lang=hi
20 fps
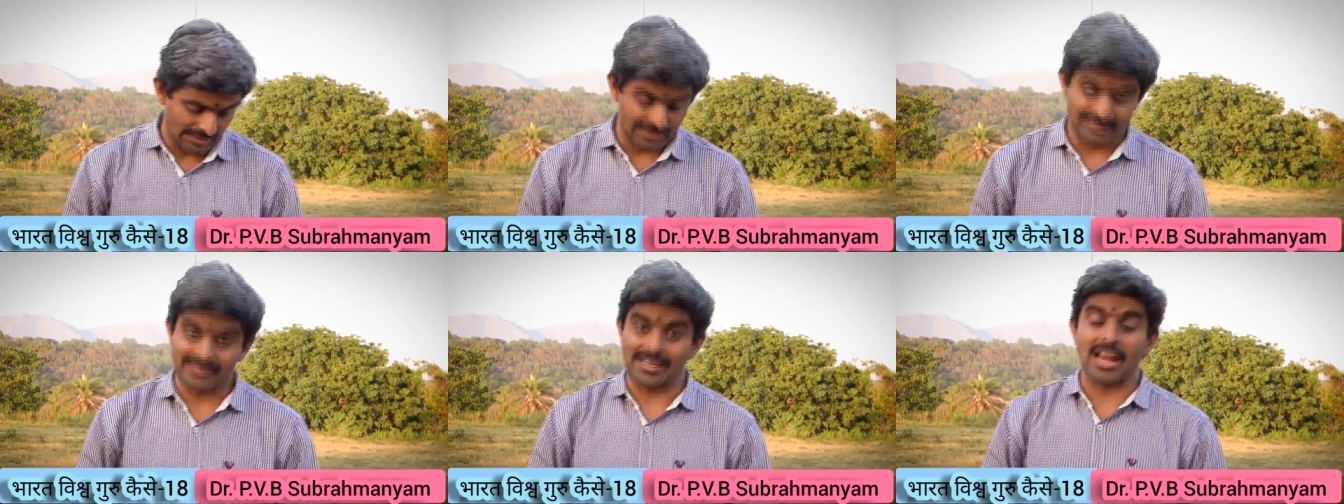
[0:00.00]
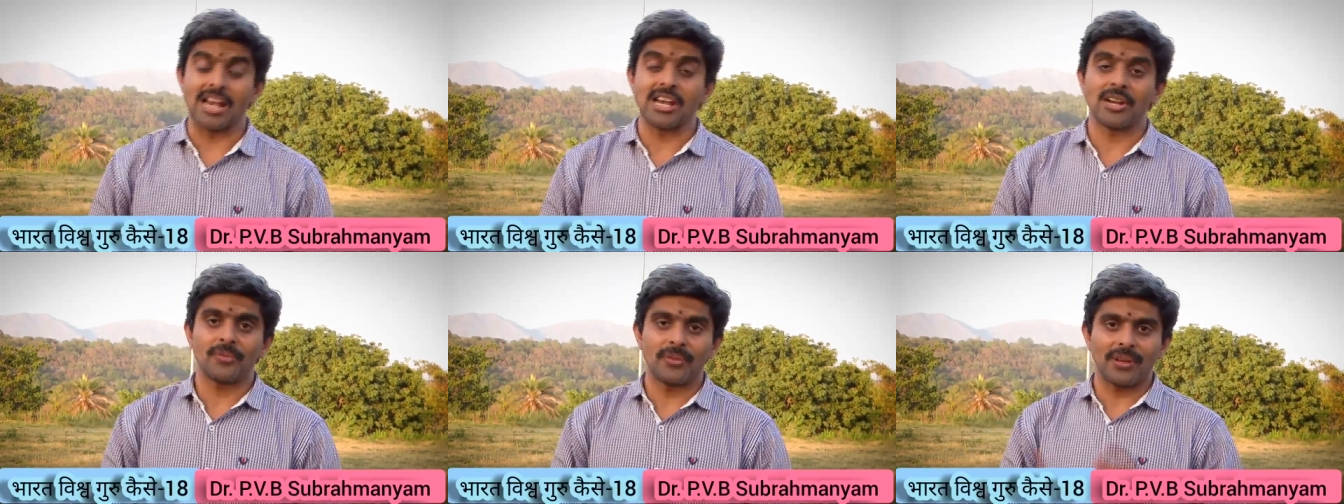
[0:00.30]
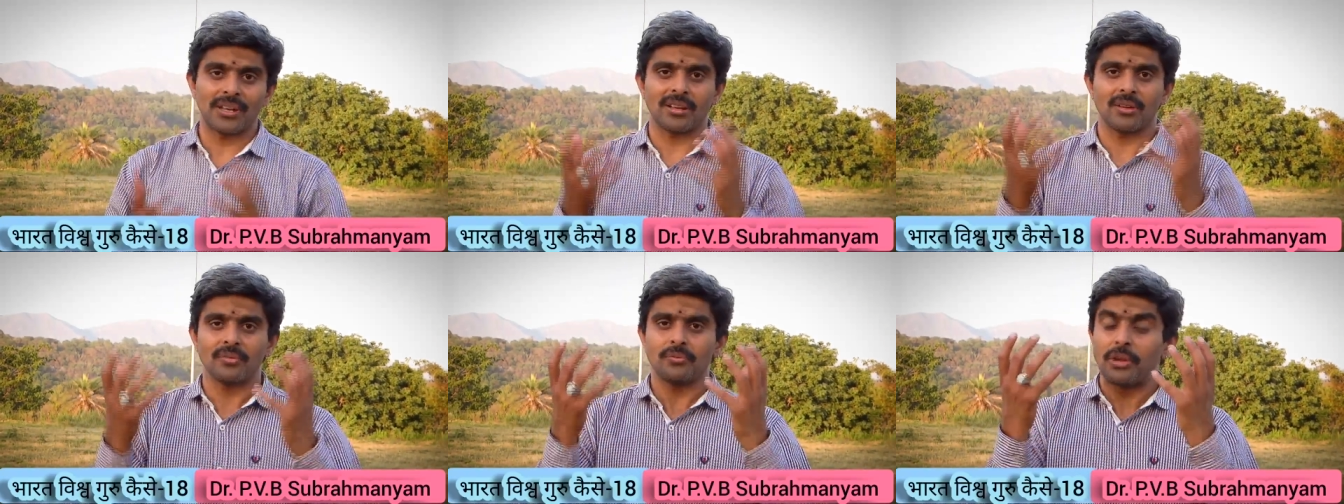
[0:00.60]

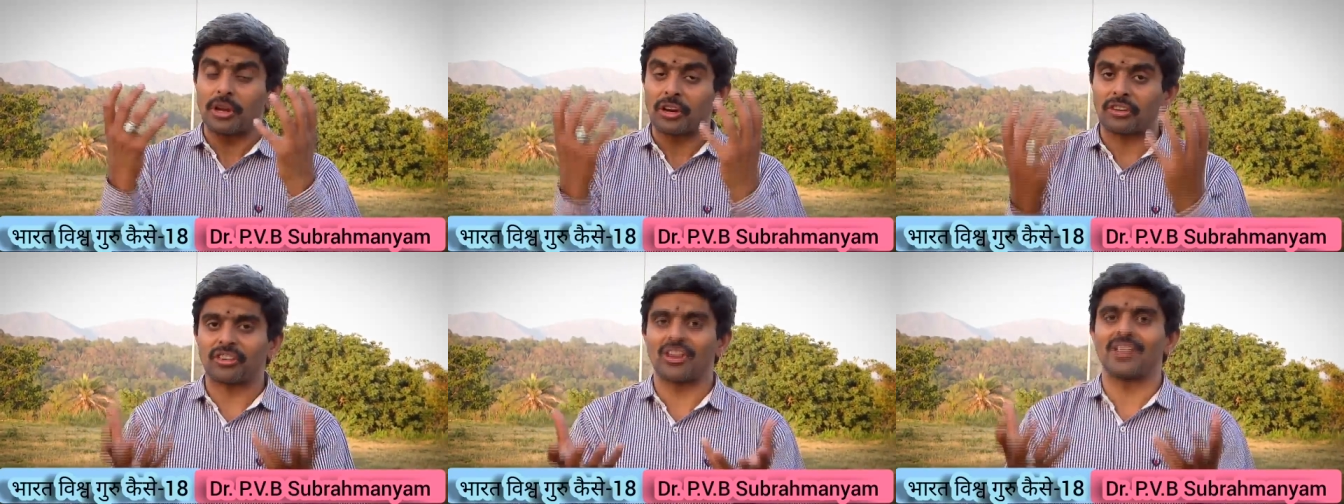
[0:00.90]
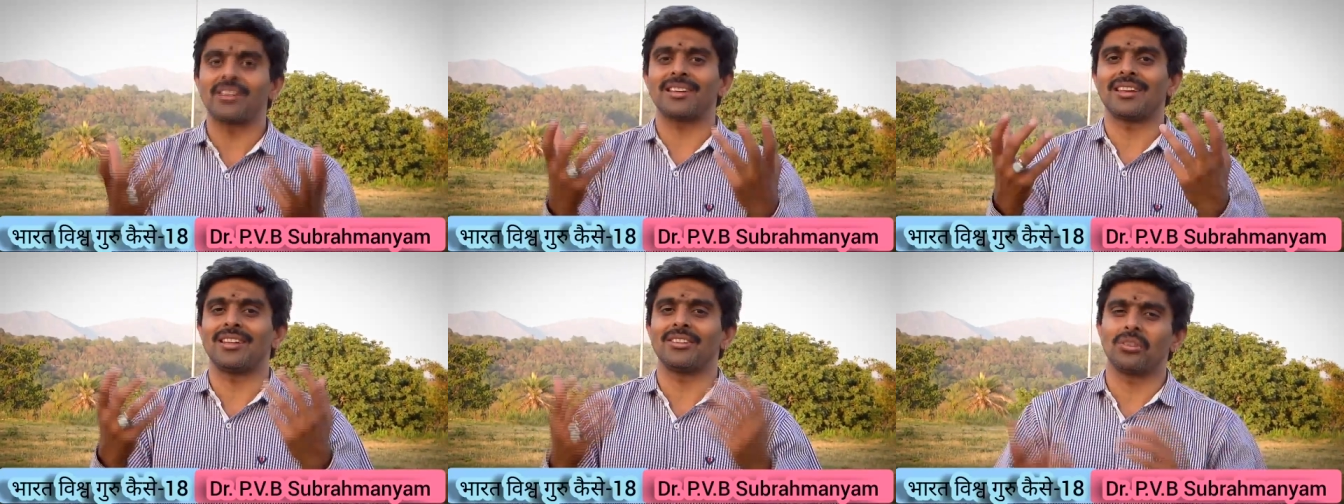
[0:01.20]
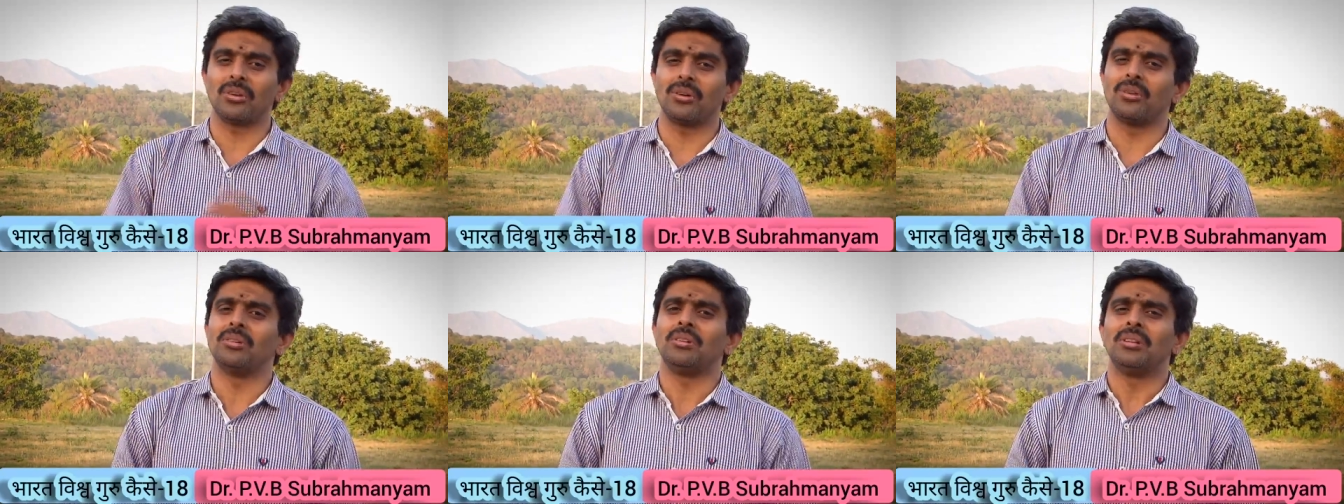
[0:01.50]
साइंटिफिक फिक्शन के
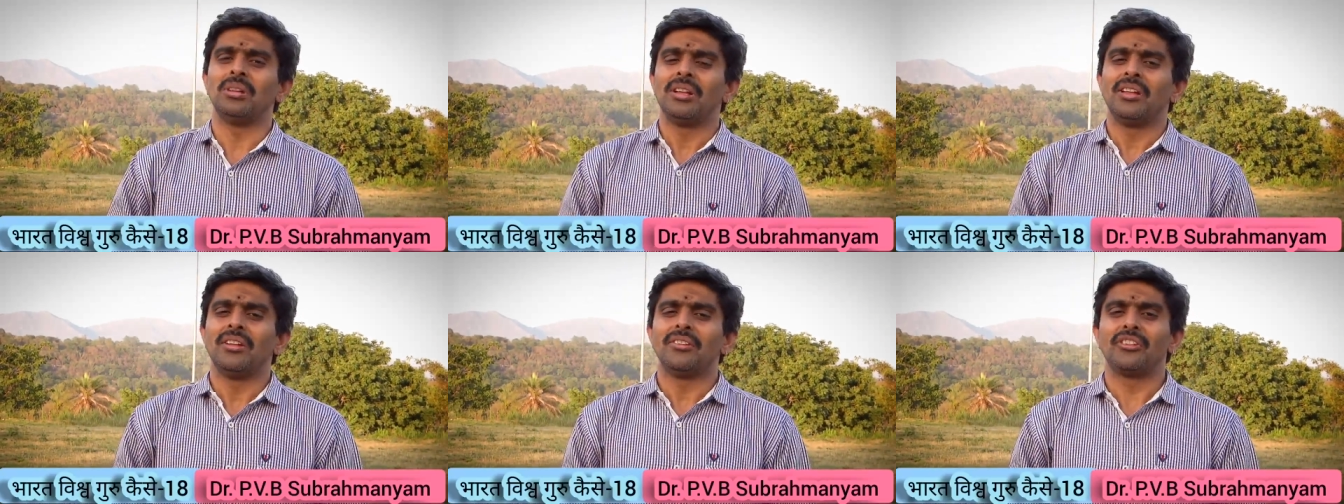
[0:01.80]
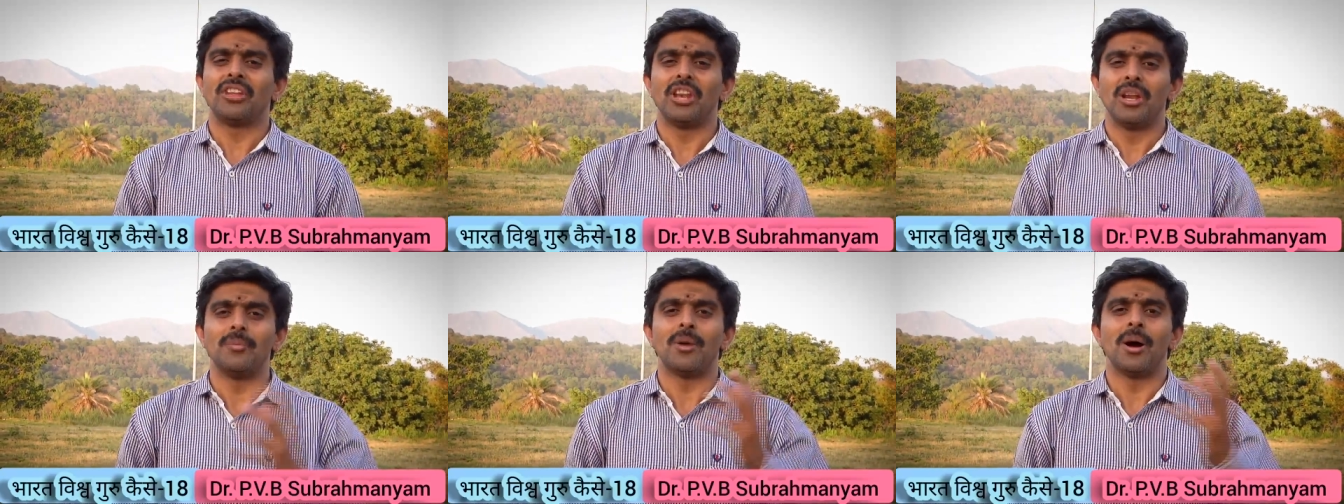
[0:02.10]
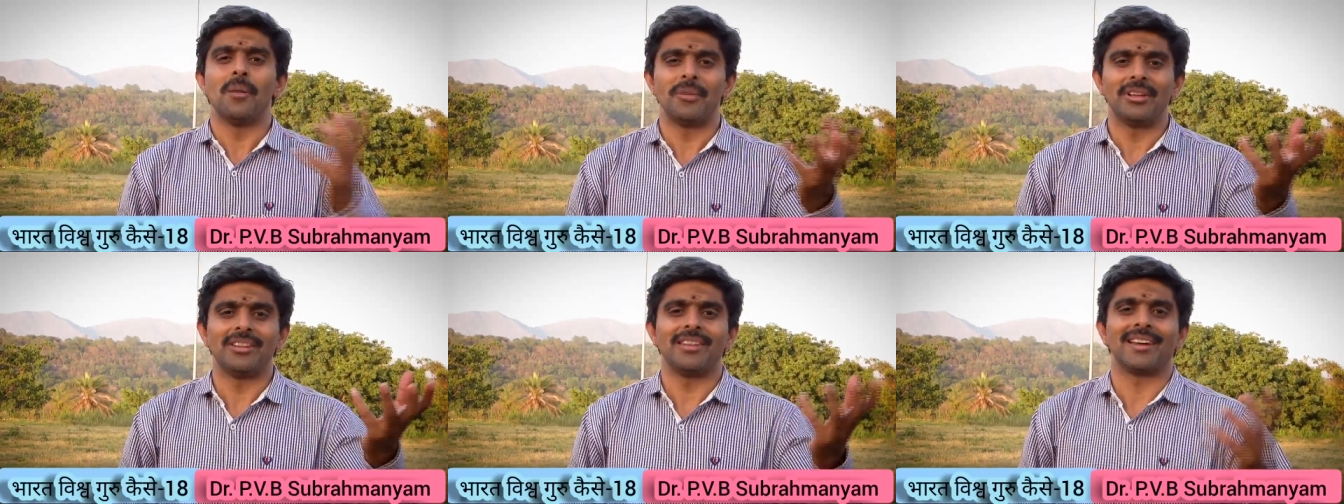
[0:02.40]
जो
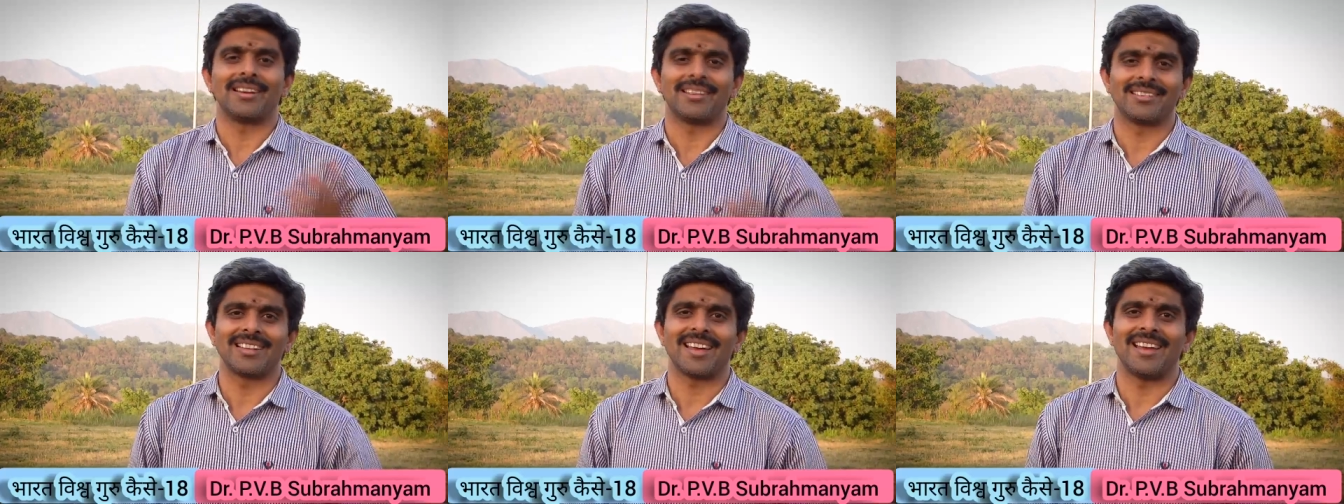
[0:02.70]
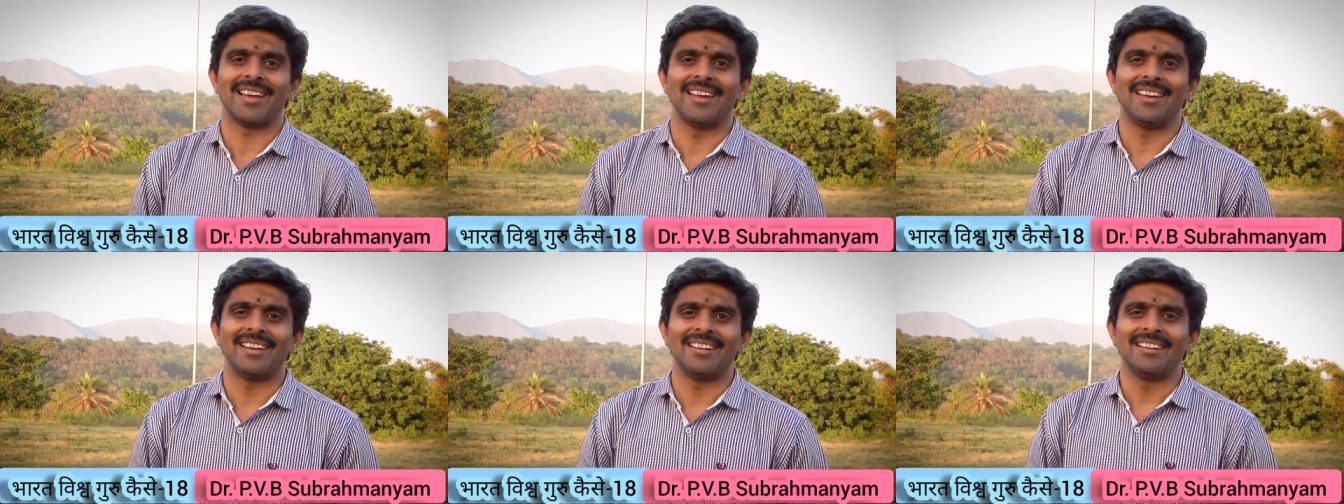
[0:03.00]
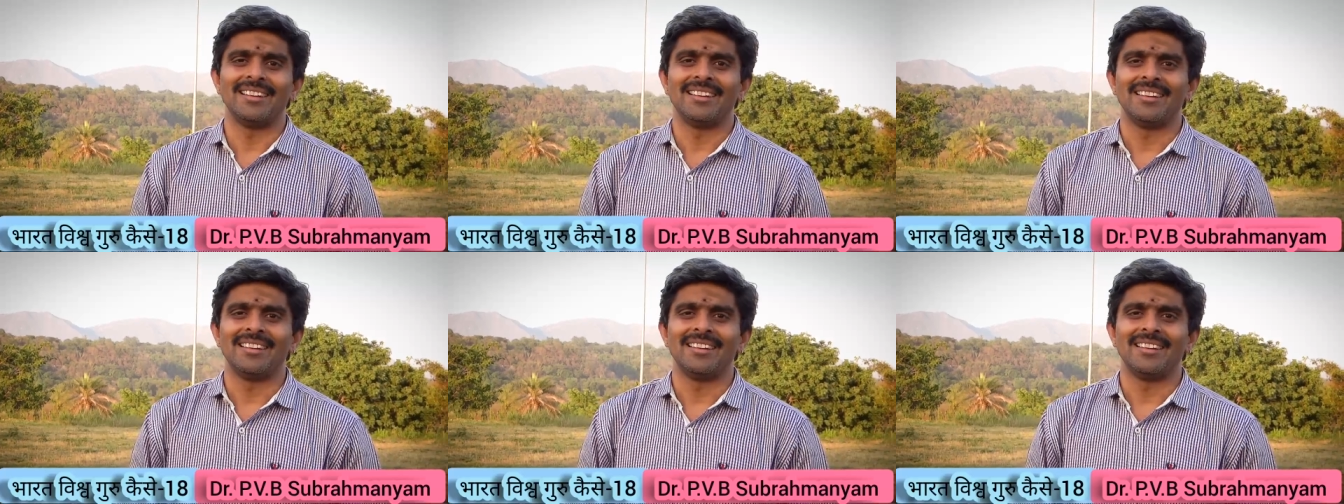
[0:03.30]
सिनेमा में देखते हैं